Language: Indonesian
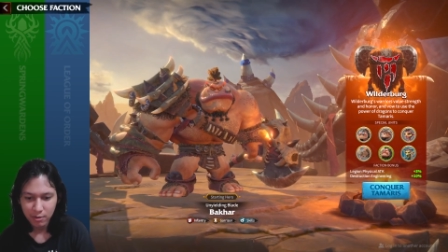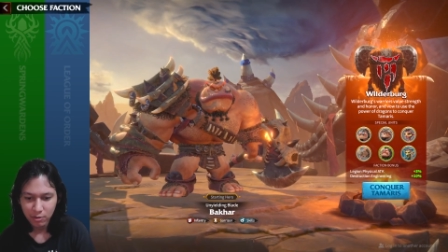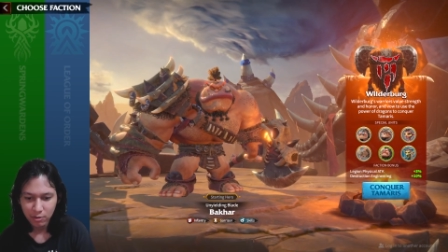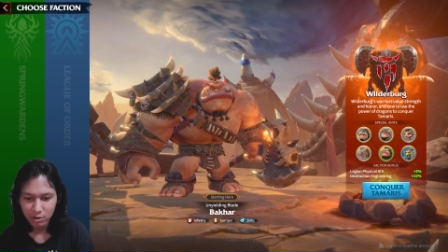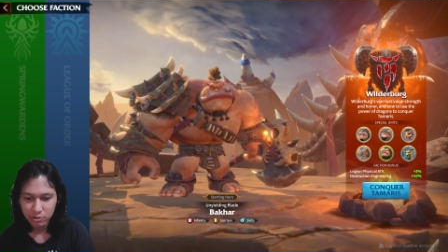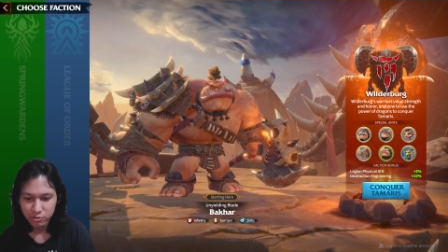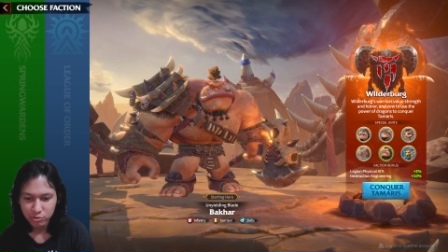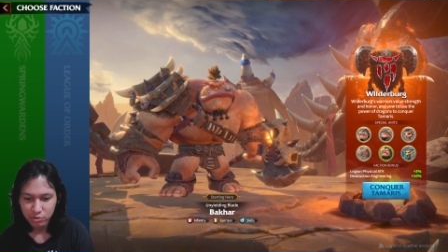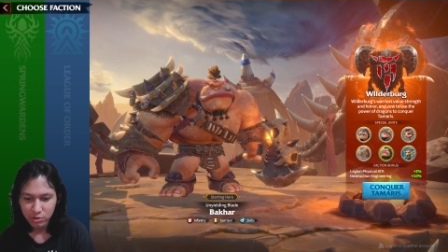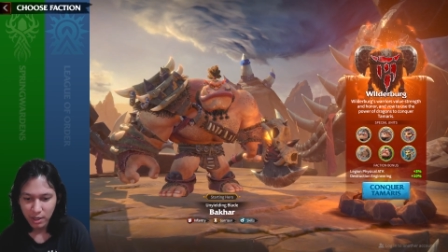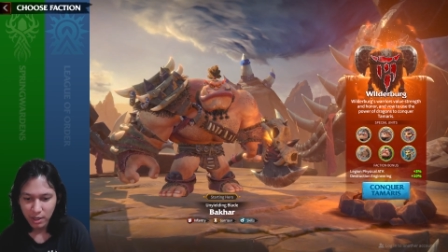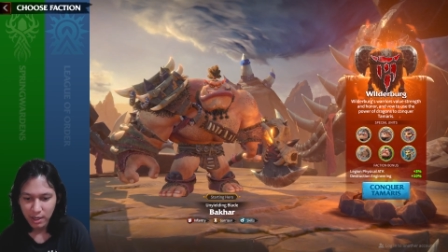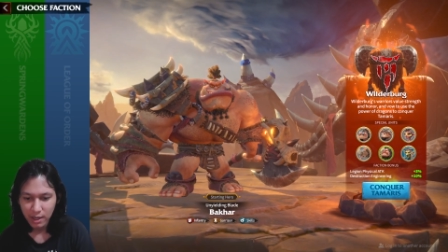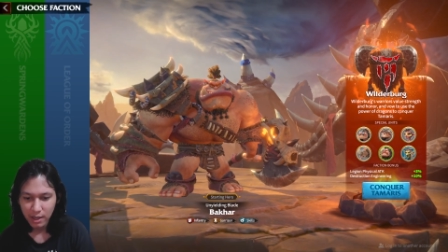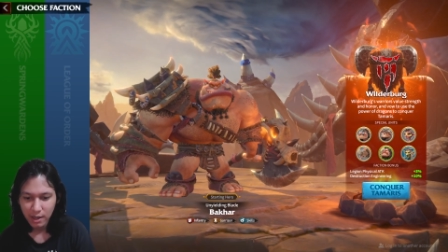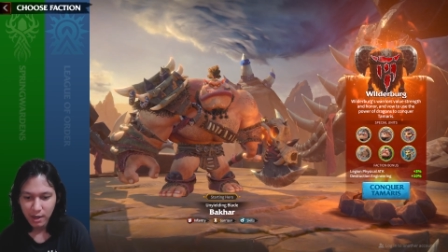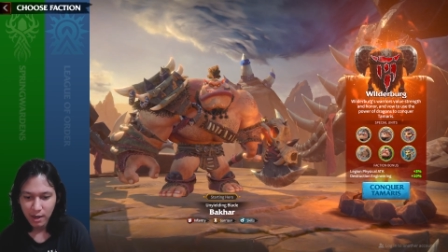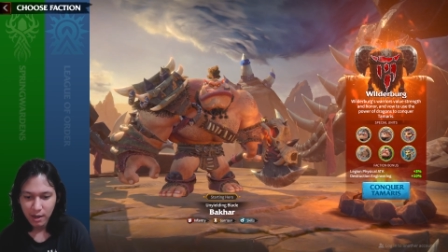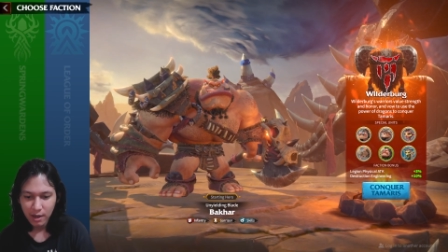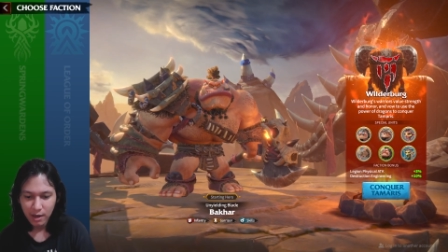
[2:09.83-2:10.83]
Gue suka
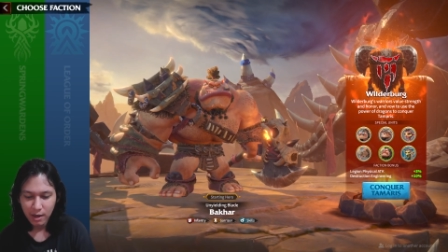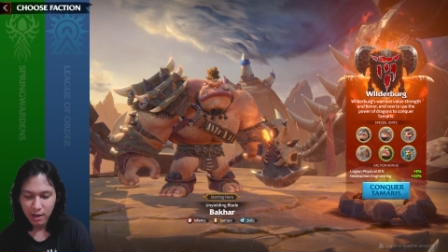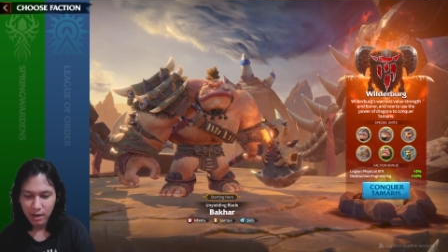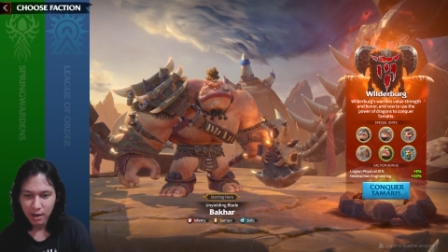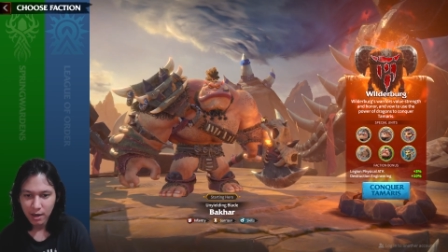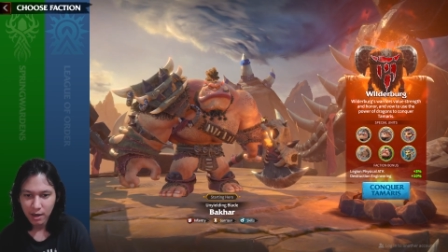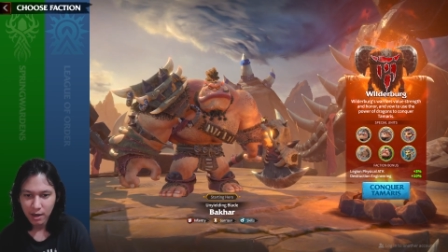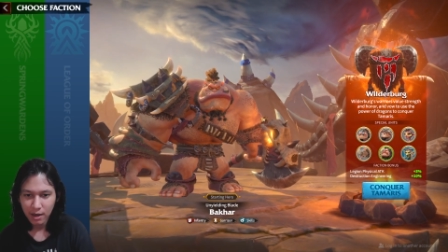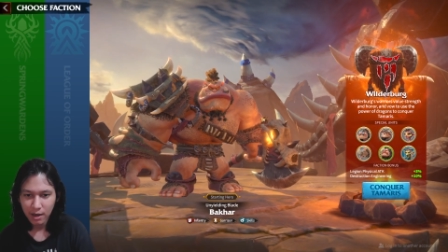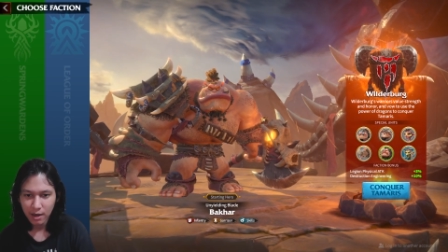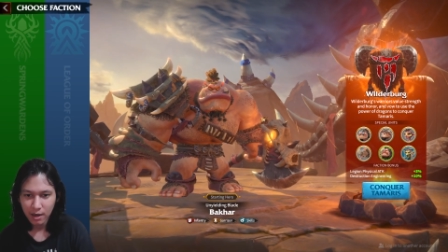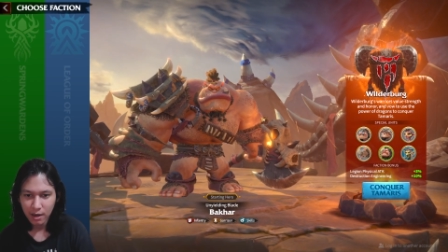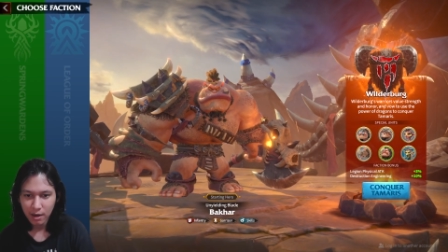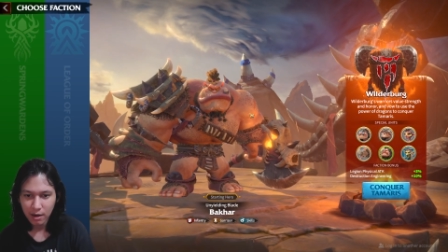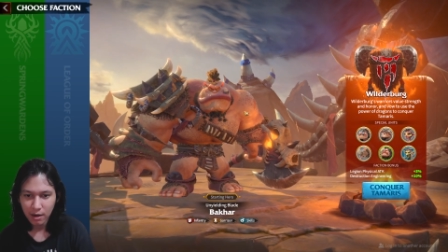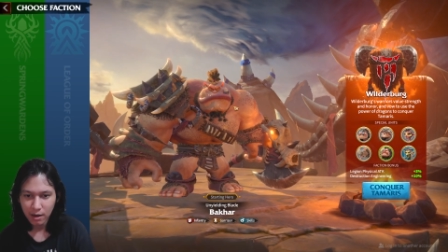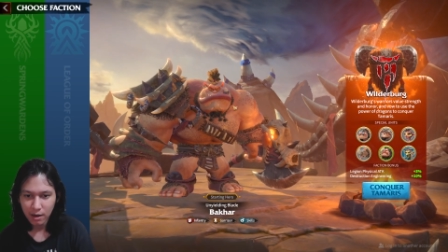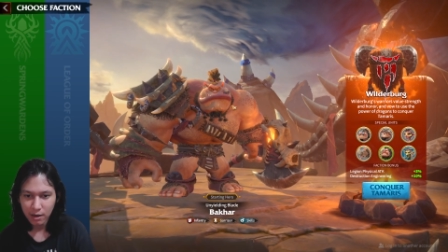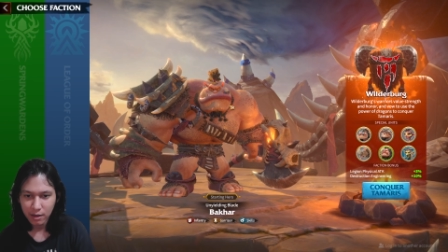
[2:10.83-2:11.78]
uh,